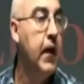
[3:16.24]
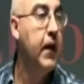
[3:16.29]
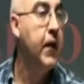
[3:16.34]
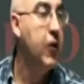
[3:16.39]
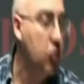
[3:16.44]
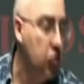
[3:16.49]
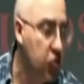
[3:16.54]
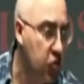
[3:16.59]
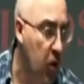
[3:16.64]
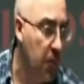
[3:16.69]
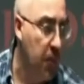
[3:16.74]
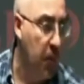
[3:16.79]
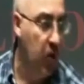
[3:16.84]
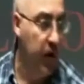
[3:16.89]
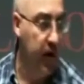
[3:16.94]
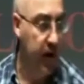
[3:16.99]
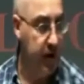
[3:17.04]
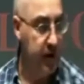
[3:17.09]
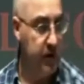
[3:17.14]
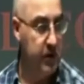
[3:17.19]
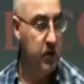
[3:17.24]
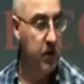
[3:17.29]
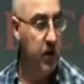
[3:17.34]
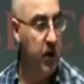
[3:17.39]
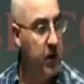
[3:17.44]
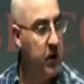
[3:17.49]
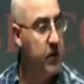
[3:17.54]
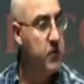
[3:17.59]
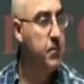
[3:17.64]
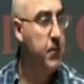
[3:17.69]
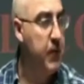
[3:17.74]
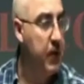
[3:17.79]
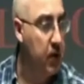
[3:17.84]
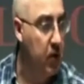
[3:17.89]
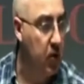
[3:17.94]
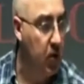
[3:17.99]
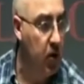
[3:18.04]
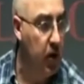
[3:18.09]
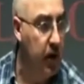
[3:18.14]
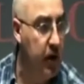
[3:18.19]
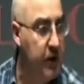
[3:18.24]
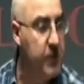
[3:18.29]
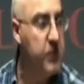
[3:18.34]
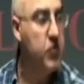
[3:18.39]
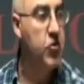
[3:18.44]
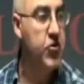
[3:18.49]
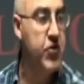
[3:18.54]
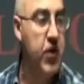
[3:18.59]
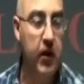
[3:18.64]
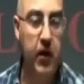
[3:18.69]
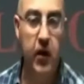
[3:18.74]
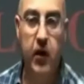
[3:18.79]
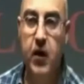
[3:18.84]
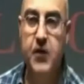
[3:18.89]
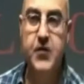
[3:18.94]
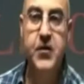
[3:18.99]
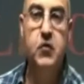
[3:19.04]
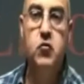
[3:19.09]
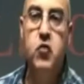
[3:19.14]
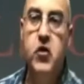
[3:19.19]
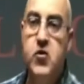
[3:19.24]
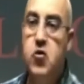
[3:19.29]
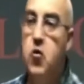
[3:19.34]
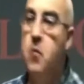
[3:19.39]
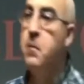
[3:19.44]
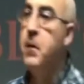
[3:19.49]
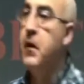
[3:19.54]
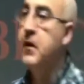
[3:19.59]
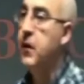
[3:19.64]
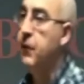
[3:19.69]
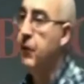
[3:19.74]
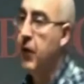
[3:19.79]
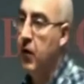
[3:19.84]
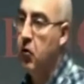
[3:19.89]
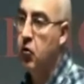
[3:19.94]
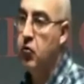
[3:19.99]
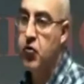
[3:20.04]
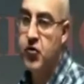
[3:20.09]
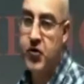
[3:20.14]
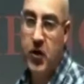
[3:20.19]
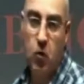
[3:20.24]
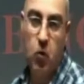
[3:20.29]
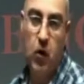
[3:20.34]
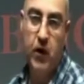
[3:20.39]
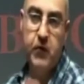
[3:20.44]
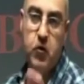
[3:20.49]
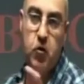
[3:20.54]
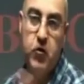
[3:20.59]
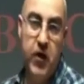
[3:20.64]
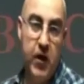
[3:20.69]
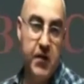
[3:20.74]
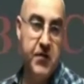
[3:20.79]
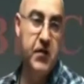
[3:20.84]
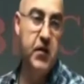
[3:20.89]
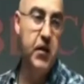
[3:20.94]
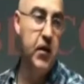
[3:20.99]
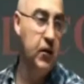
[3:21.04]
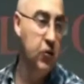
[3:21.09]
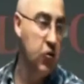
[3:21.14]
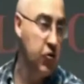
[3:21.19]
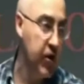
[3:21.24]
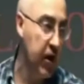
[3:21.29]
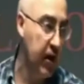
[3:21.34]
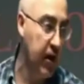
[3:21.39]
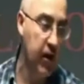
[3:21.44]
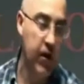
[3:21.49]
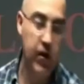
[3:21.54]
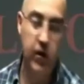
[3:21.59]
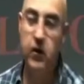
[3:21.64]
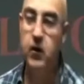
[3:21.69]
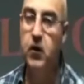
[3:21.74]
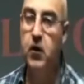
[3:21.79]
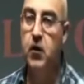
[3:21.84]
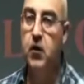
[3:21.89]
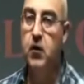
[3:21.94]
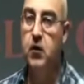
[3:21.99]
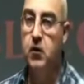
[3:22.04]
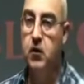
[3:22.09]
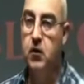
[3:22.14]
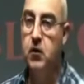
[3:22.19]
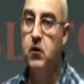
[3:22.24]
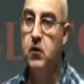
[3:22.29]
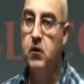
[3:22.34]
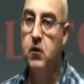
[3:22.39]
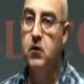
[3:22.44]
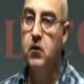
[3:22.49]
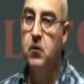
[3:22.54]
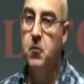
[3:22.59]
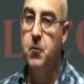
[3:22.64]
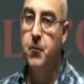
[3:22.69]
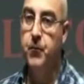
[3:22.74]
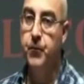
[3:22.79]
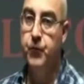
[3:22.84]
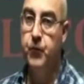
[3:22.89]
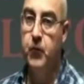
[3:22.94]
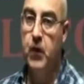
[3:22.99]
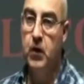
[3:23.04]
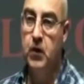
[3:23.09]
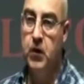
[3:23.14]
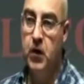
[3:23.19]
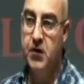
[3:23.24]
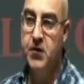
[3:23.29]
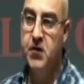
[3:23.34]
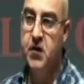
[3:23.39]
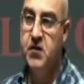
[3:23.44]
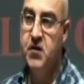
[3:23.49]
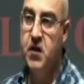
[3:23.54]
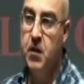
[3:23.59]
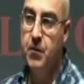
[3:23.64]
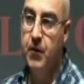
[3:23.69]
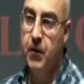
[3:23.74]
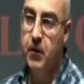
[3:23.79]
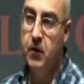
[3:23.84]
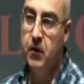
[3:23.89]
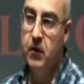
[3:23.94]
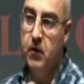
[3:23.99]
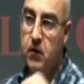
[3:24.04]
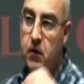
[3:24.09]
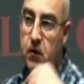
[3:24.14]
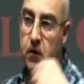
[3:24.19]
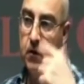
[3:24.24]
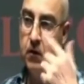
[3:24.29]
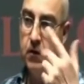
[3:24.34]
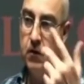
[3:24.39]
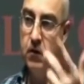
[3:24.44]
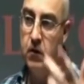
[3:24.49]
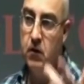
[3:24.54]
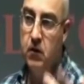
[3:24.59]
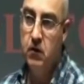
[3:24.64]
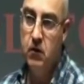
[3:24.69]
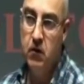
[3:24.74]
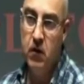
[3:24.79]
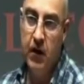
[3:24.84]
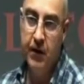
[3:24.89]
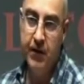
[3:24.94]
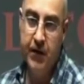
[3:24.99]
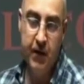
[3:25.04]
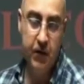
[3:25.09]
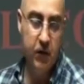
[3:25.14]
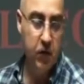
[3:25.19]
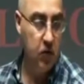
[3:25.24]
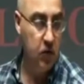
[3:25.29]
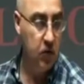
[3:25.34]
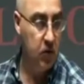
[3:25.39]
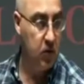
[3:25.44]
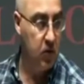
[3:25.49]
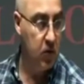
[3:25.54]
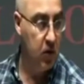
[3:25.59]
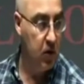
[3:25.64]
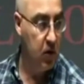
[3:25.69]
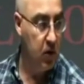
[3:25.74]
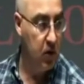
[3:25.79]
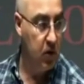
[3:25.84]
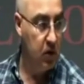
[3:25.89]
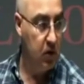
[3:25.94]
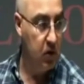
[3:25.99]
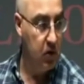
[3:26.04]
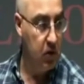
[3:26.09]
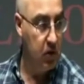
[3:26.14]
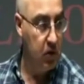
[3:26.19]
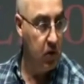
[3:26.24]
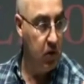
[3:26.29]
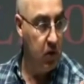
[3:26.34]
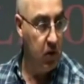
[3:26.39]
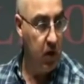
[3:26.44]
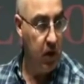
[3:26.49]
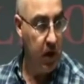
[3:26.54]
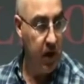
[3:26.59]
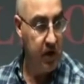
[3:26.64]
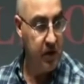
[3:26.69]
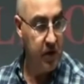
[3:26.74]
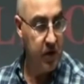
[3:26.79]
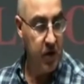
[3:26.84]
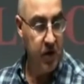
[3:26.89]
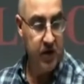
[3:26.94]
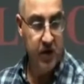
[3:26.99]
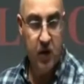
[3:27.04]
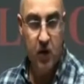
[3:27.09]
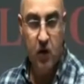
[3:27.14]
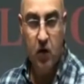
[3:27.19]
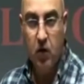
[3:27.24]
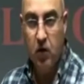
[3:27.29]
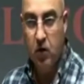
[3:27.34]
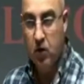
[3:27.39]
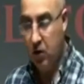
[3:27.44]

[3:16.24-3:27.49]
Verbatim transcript: de qué horóscopo eres. ¿Eres Virgo? ¿Eres no sé qué? ...así ah, no eres compatible con no sé cuánto y así no sé qué. Y así se iban haciendo esas